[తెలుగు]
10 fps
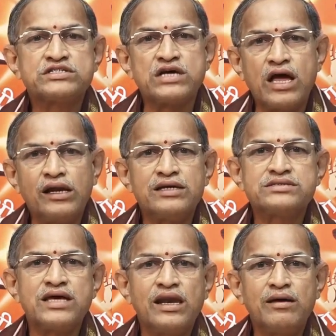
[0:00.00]
చాలా
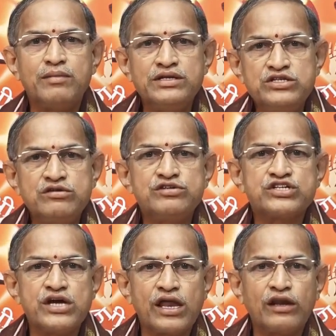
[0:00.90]
చాలా మంచి
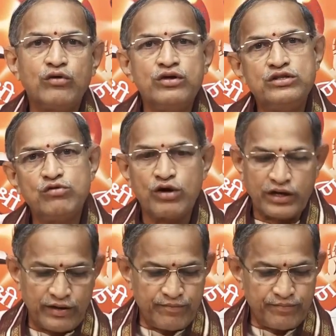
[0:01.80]
విషయాలలో ఇది ఒకటి